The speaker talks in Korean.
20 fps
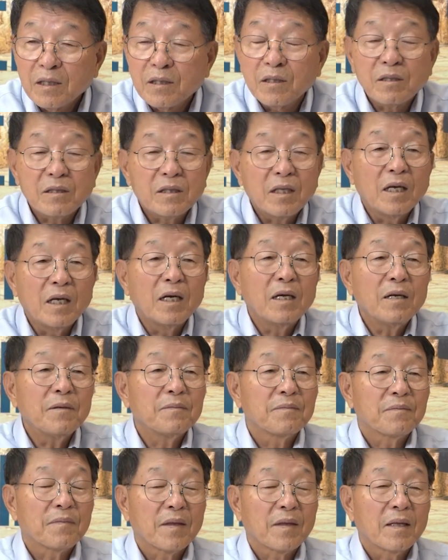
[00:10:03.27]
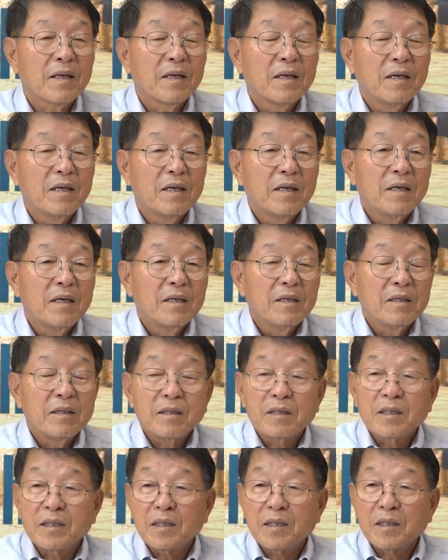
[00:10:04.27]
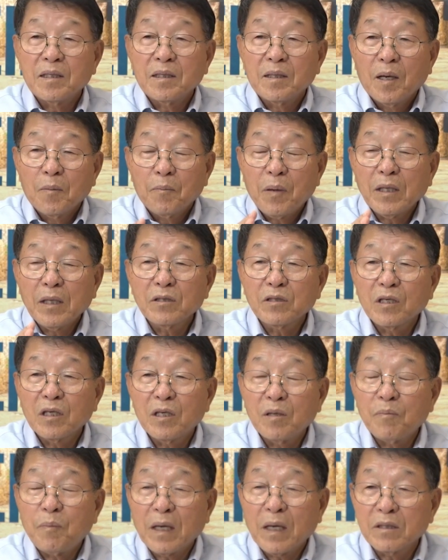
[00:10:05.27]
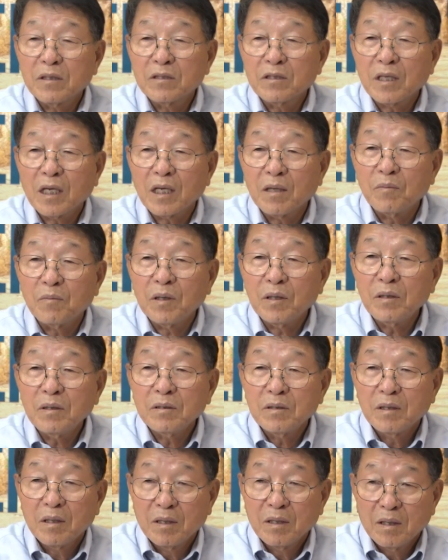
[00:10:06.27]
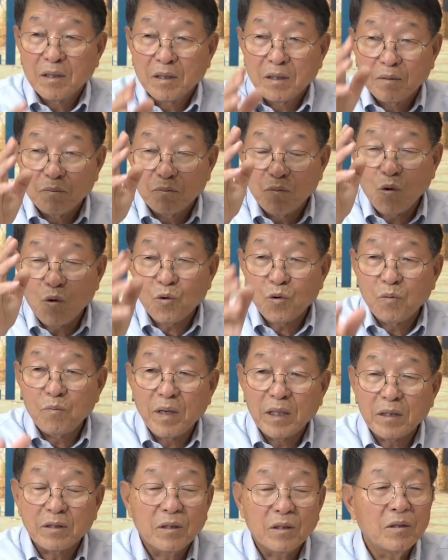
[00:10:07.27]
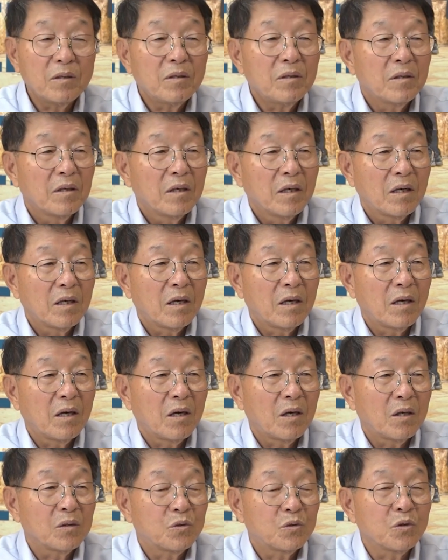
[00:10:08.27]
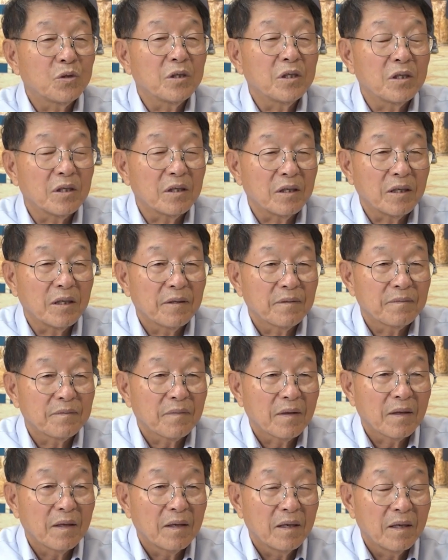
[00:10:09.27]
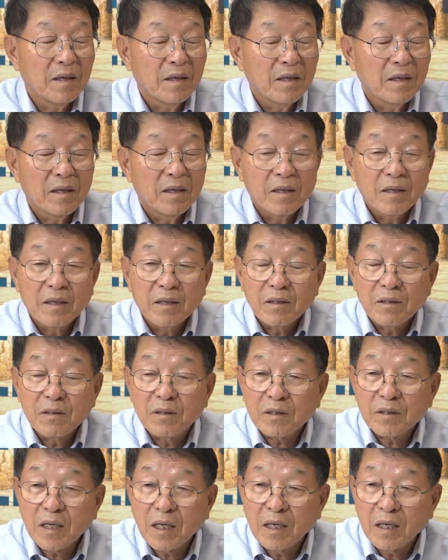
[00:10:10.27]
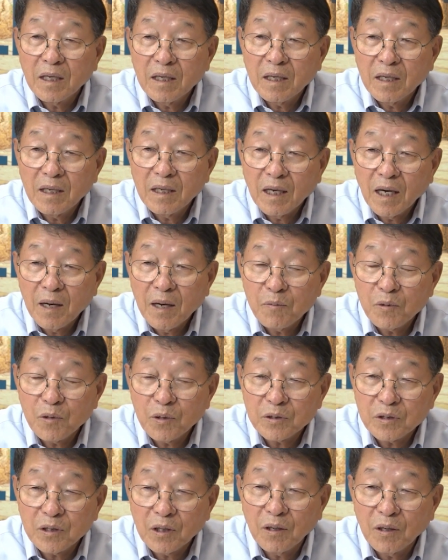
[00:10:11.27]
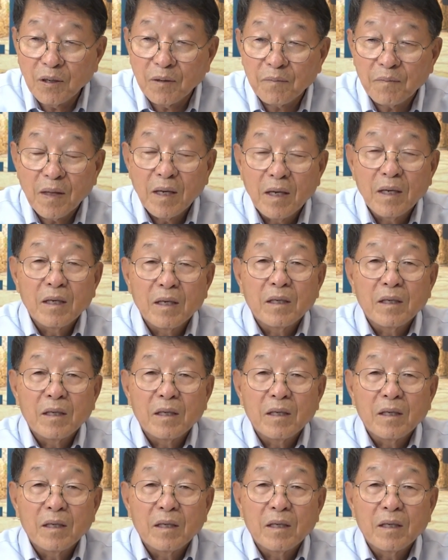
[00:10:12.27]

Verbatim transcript: 그때 이 판결을 받은 사람을 목을 매서 어, 죽이는 거예요. 그렇게 함으로써